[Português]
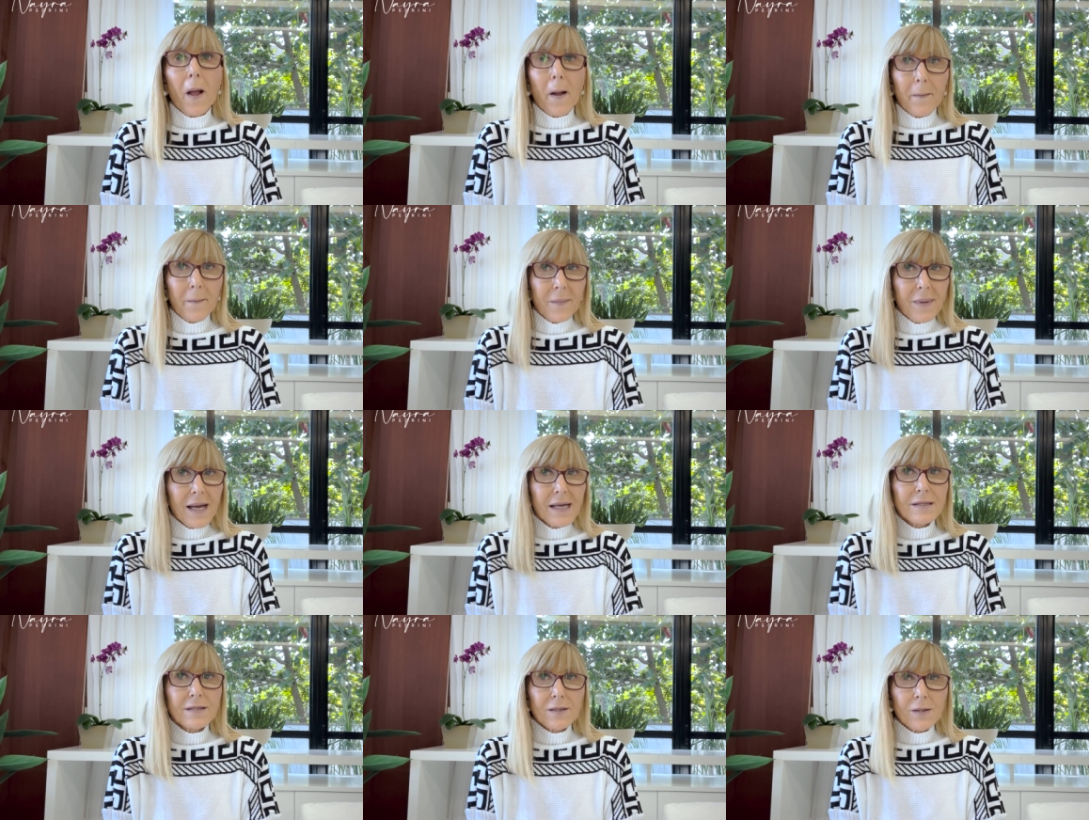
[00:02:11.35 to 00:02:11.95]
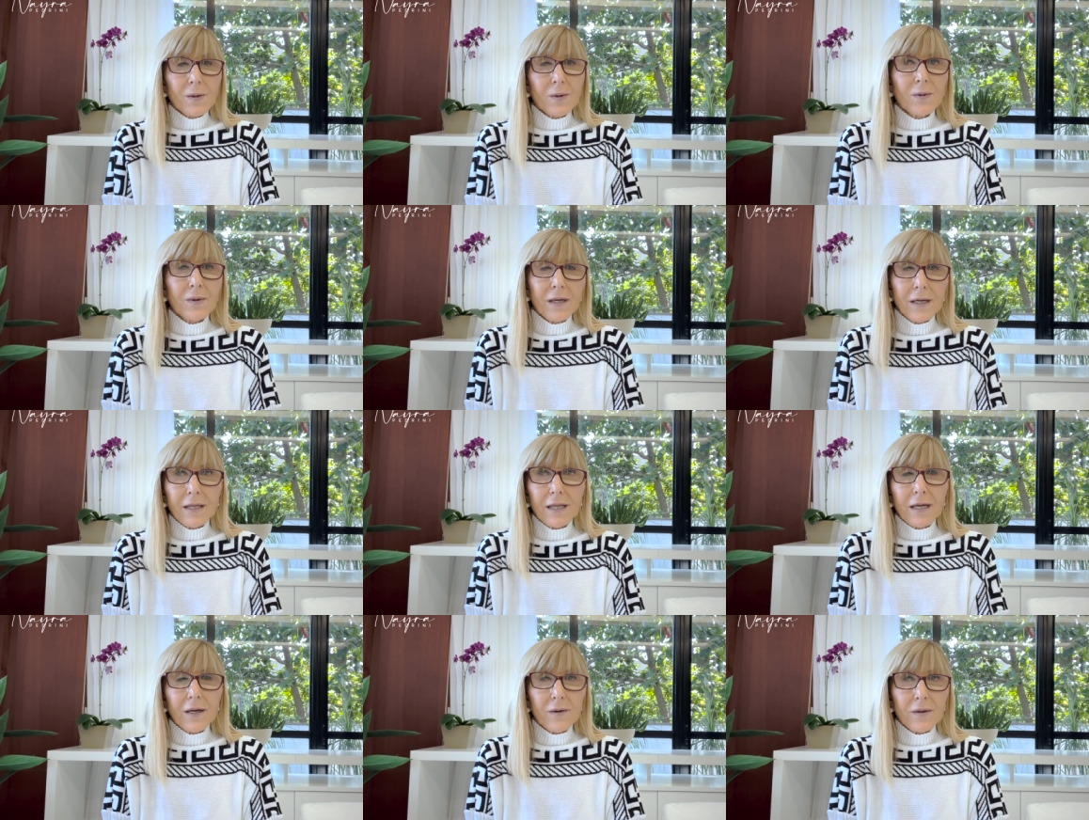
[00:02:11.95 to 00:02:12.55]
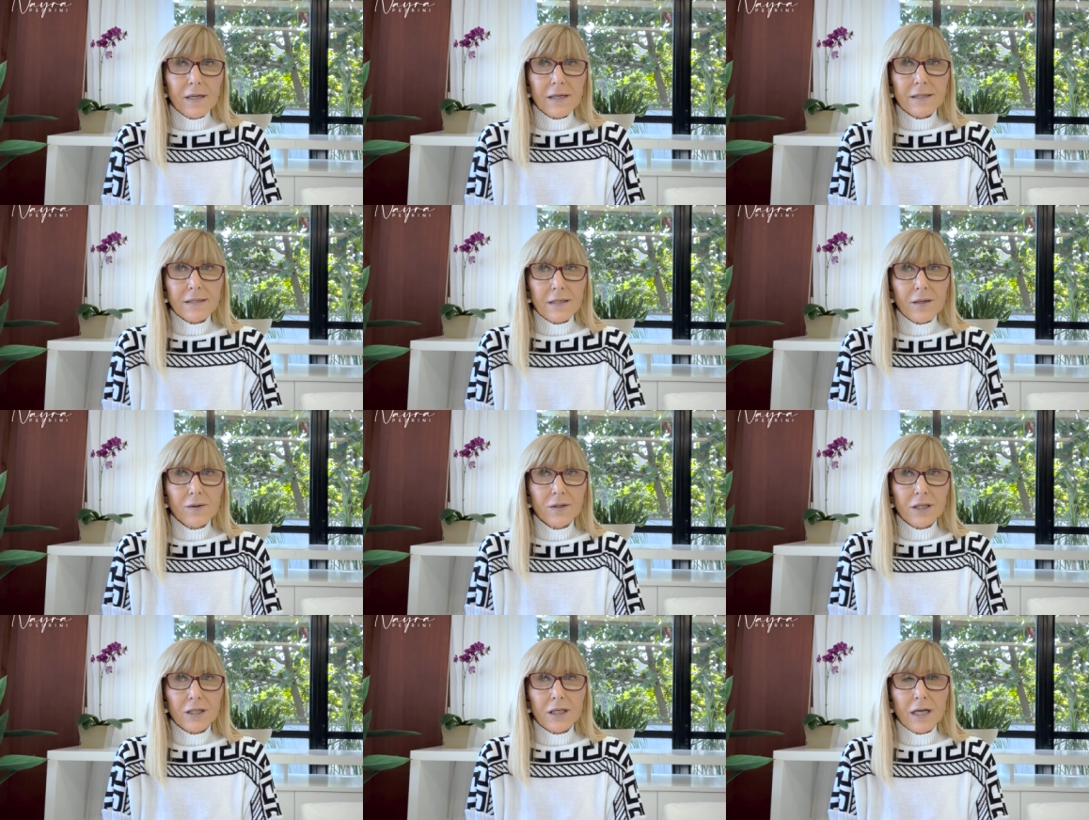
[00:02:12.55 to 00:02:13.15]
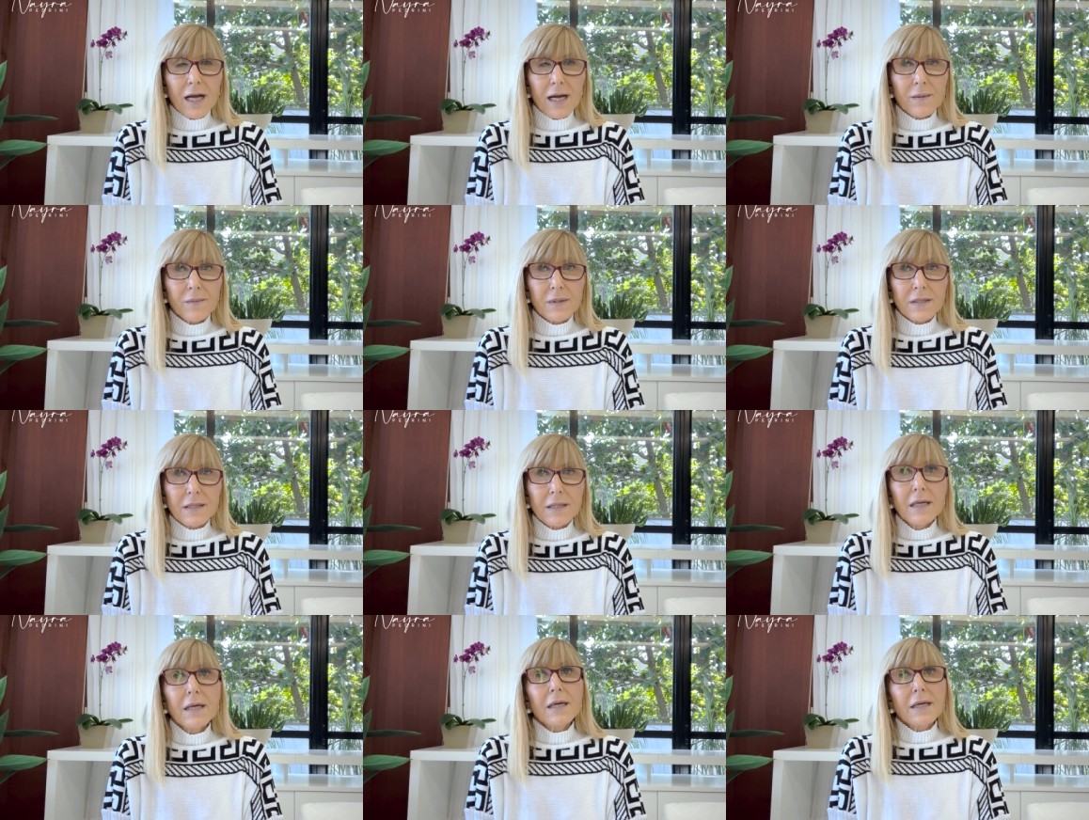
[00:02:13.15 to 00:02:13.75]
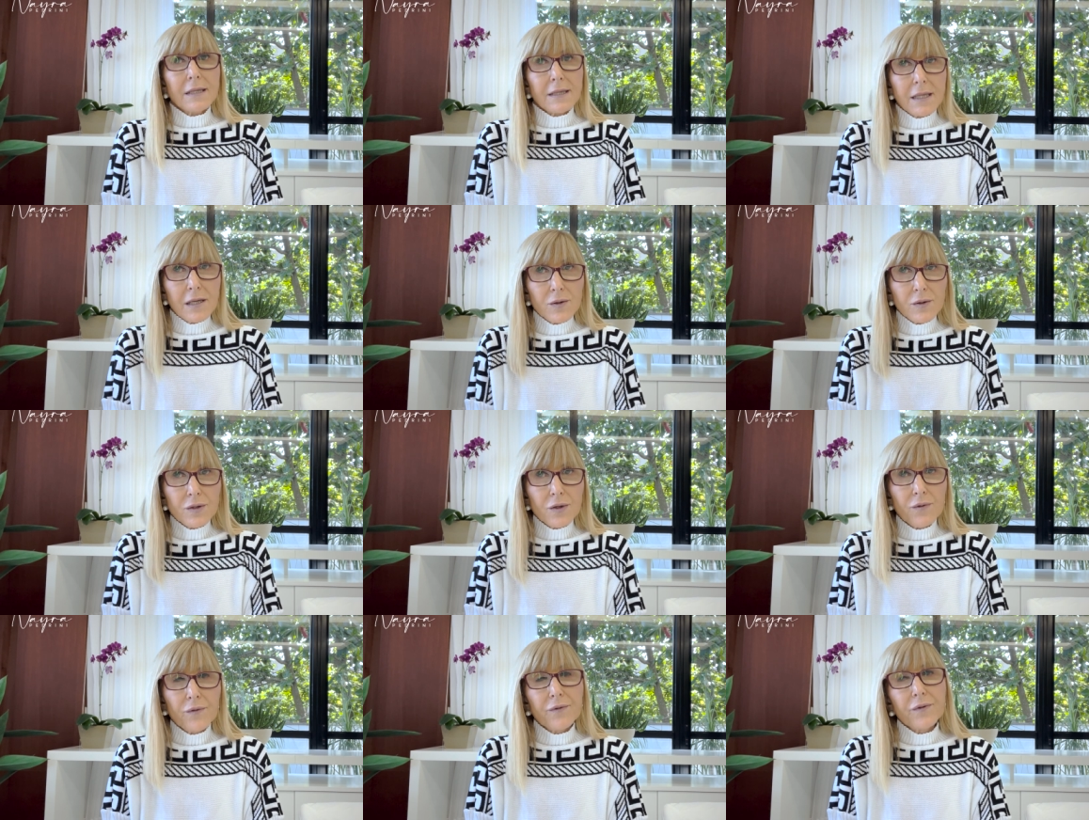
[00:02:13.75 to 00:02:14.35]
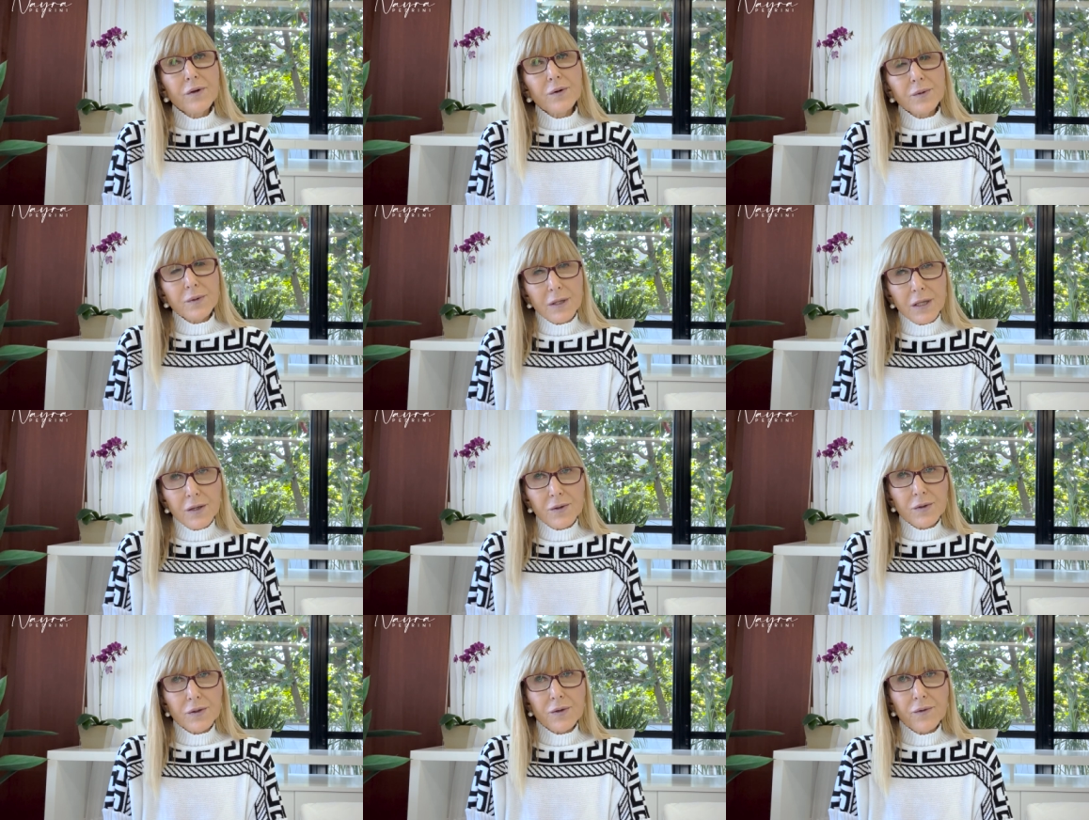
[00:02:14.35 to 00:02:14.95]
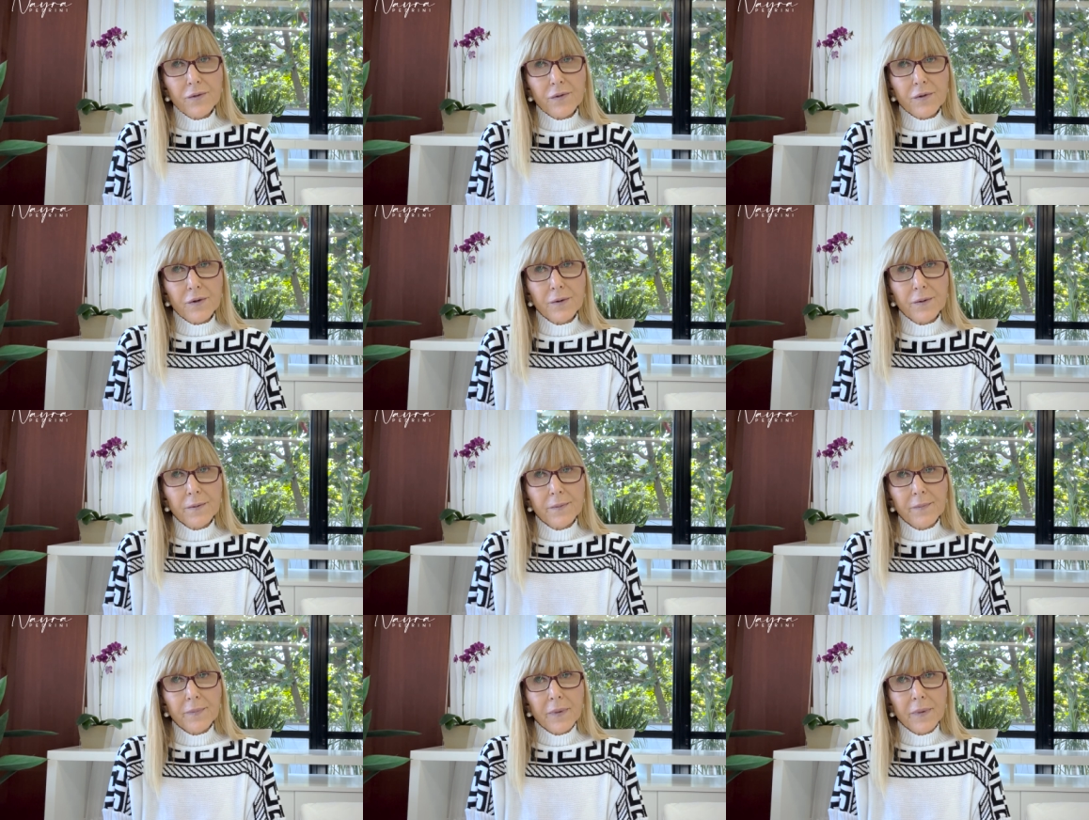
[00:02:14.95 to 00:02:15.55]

mais longa que a oração de Jabes. Deus ouviu, Deus ouviu